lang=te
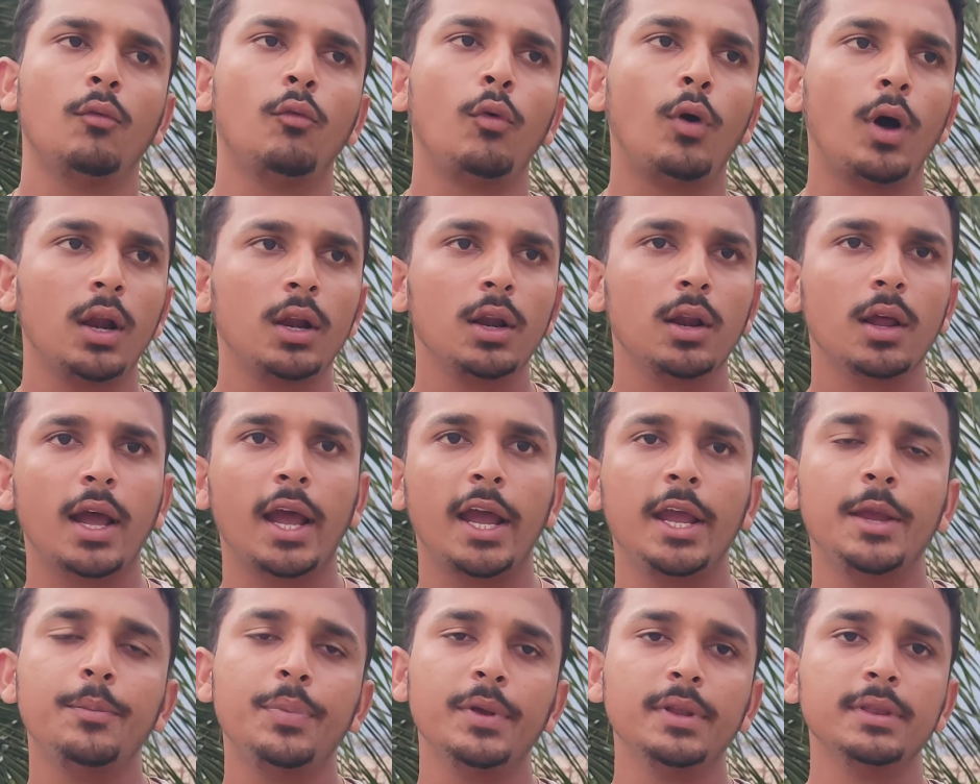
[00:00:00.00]
వాళ్ళకి
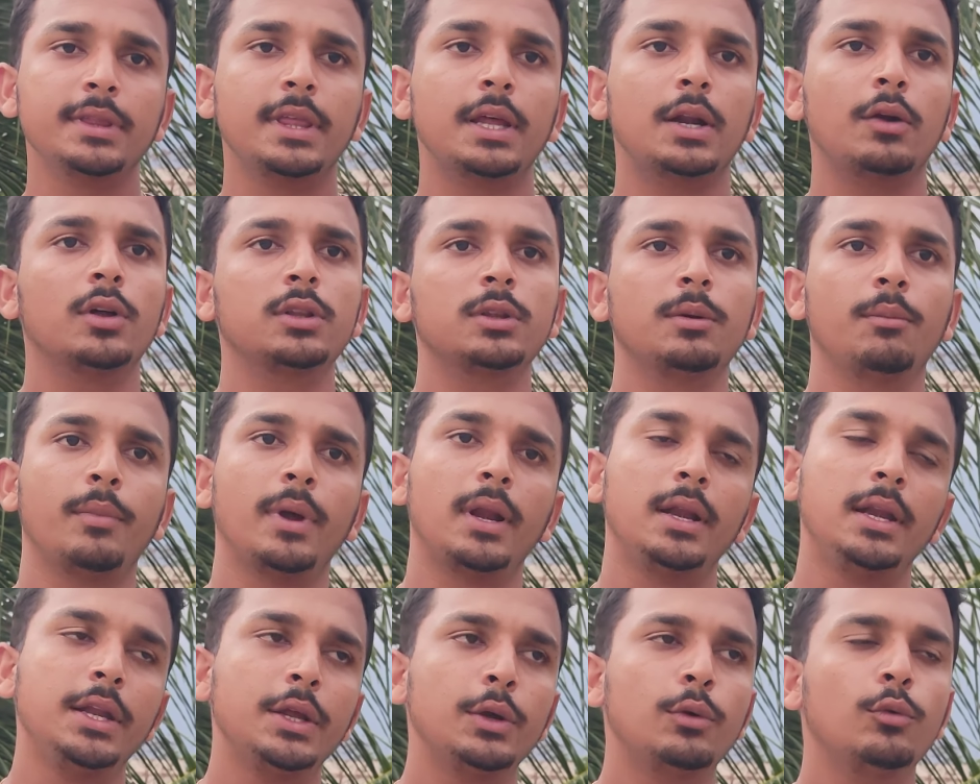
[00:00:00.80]
అయిపోయిన తర్వాత
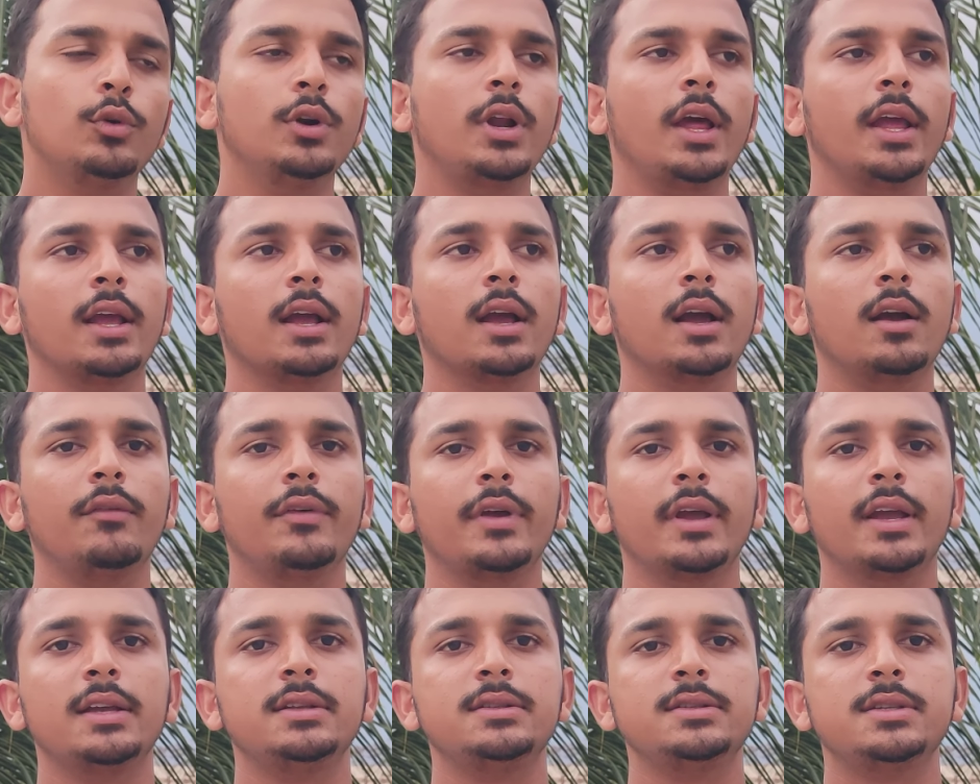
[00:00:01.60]
మళ్ళీ కూడా ఇంకా
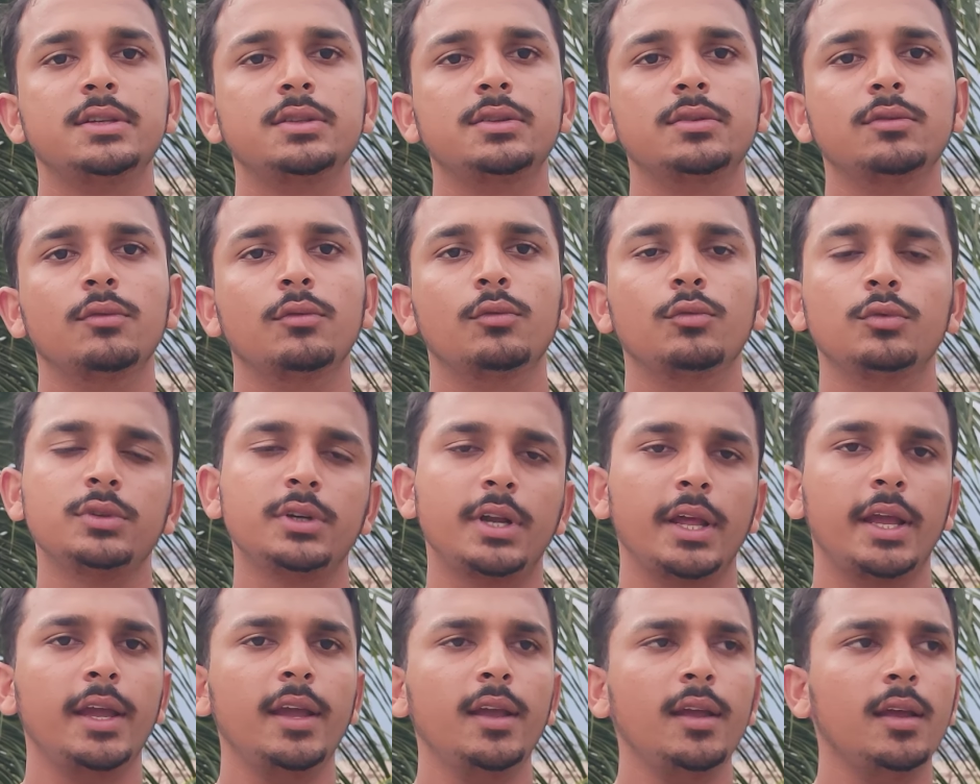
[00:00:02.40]
వేకెన్సీస్
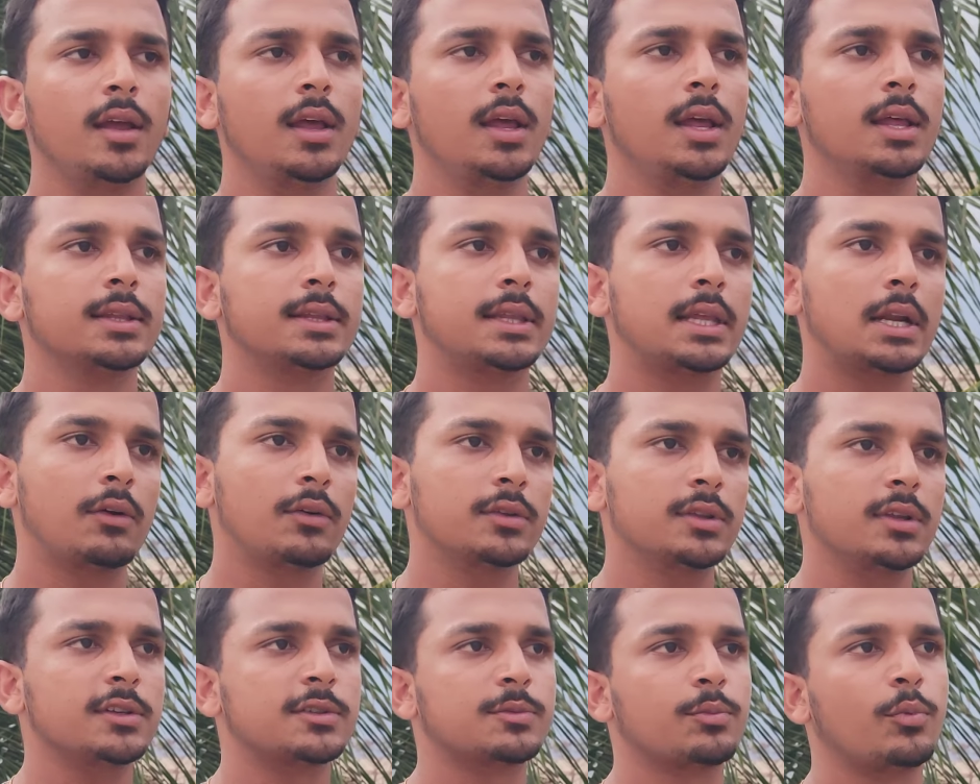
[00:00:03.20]
ఉంటే
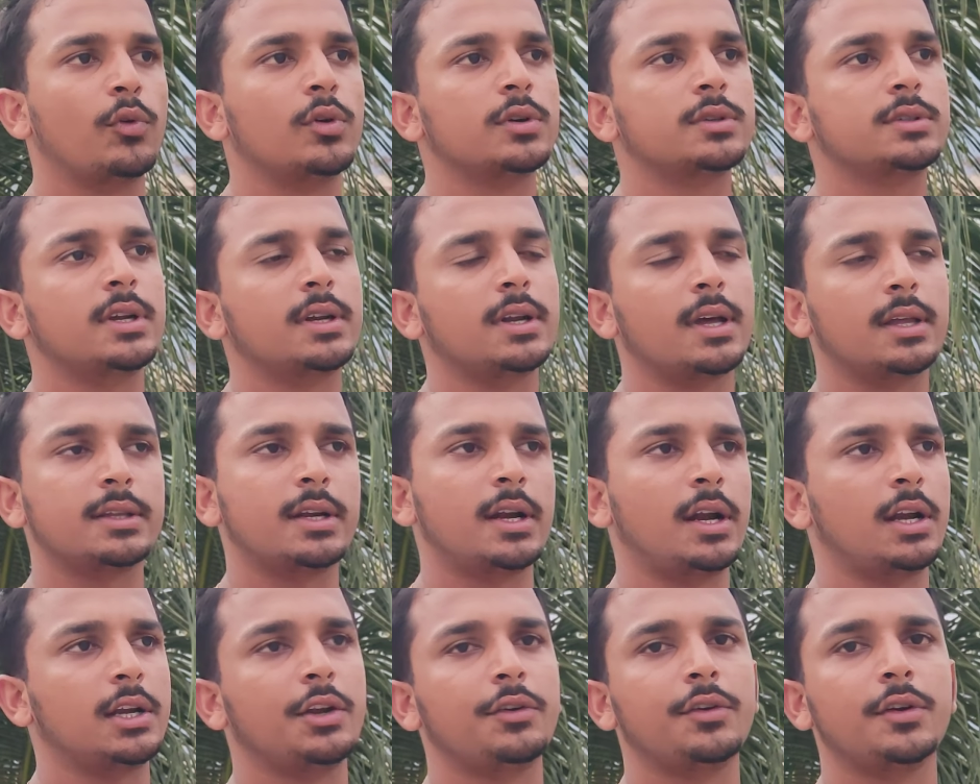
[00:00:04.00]
తర్వాత స్పోర్ట్స్ అండ్
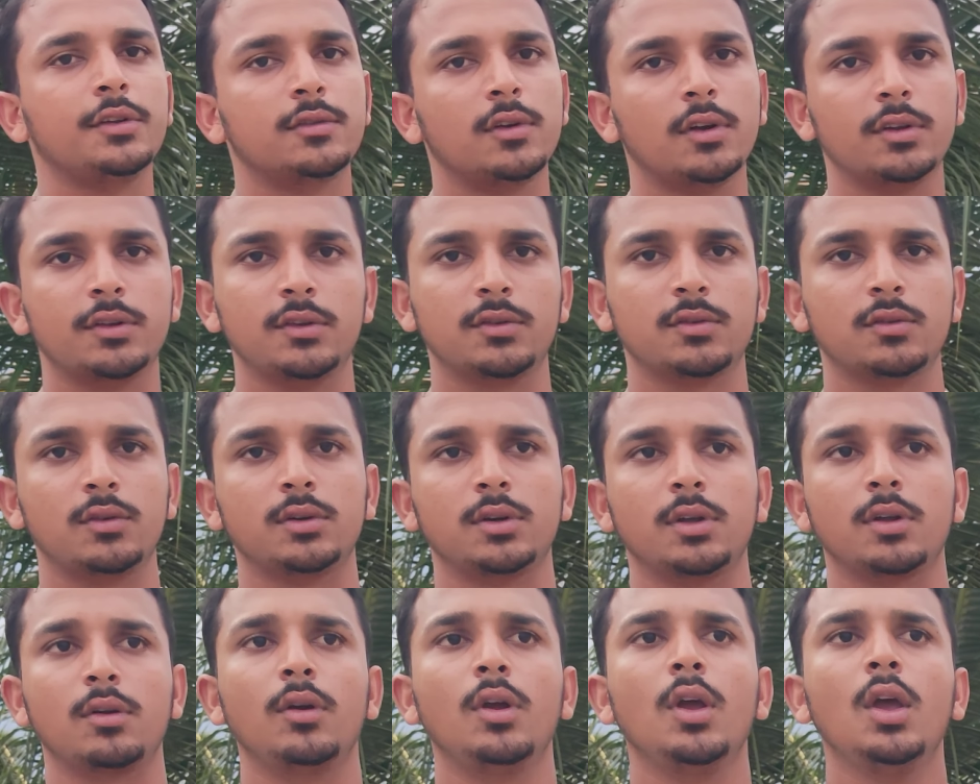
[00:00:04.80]
అదర్ యాక్టివిటీస్లో
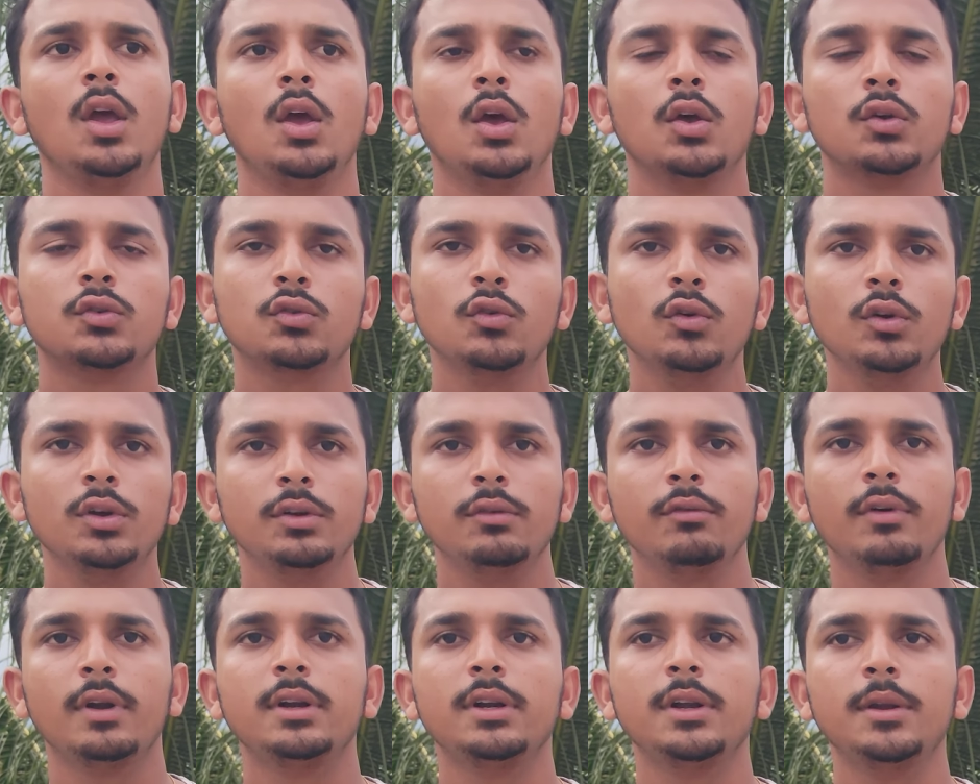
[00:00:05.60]
తీసుకుంటారు సో
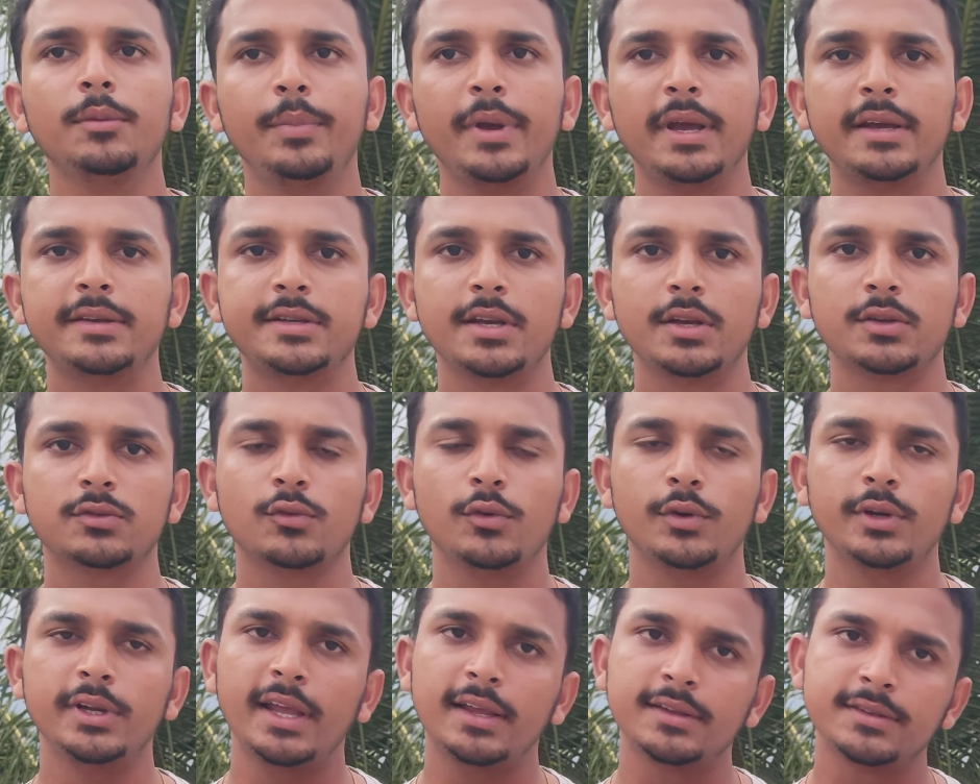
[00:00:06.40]
ఇవన్నీ బేస్
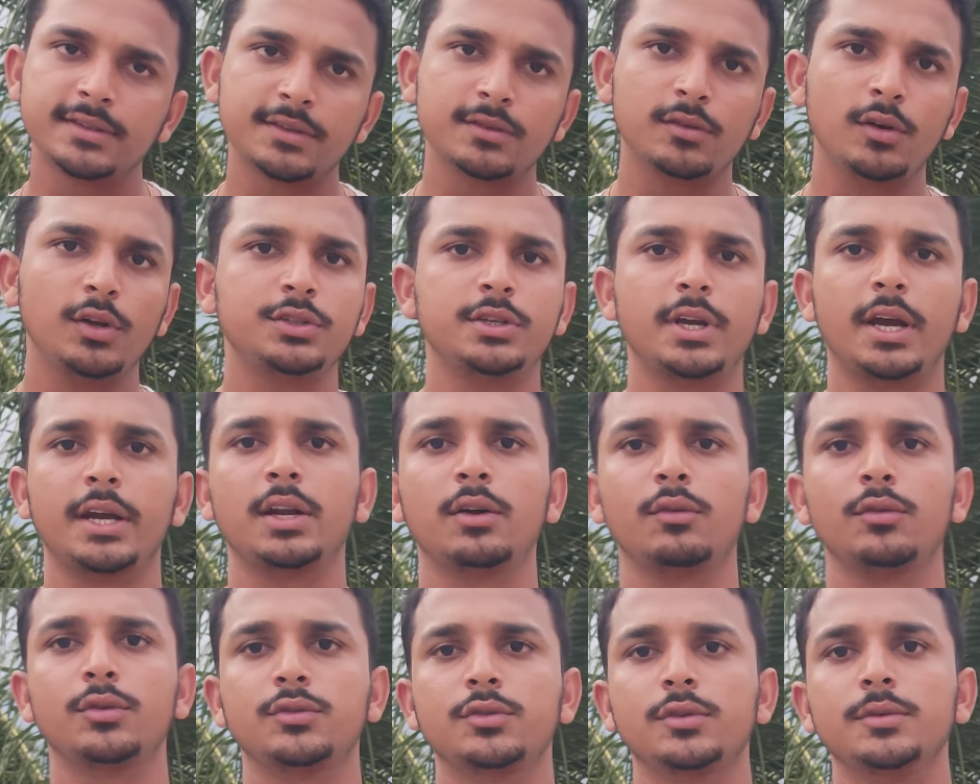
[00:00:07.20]
చేసుకొని ఎన్సీసీలో
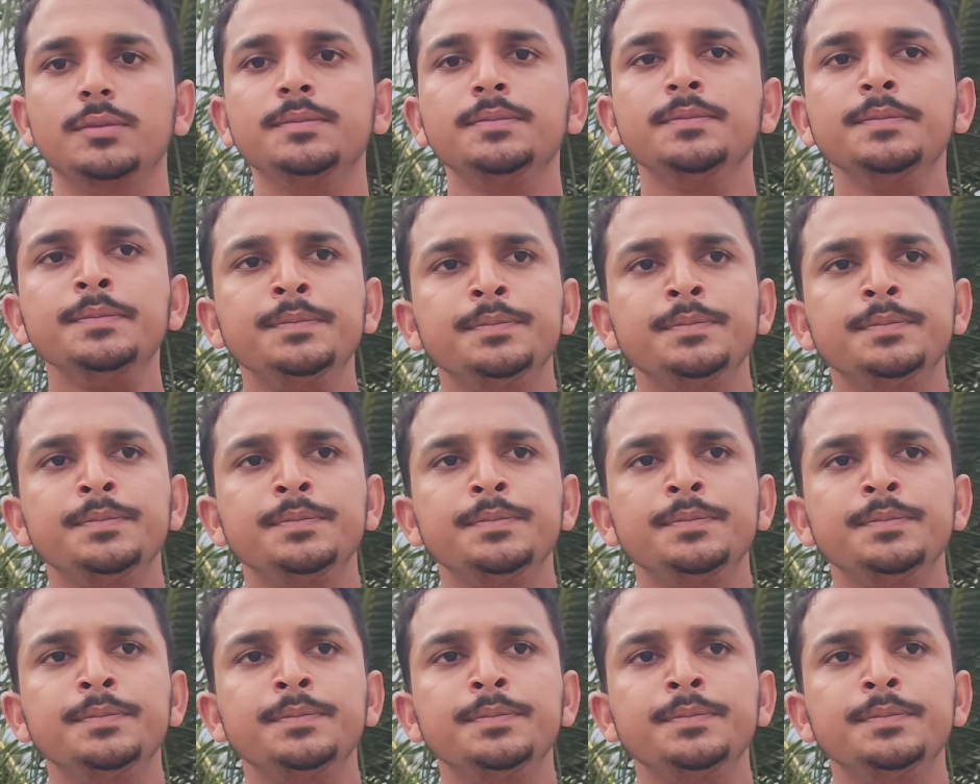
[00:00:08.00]
జాయిన్ అవ్వచ్చు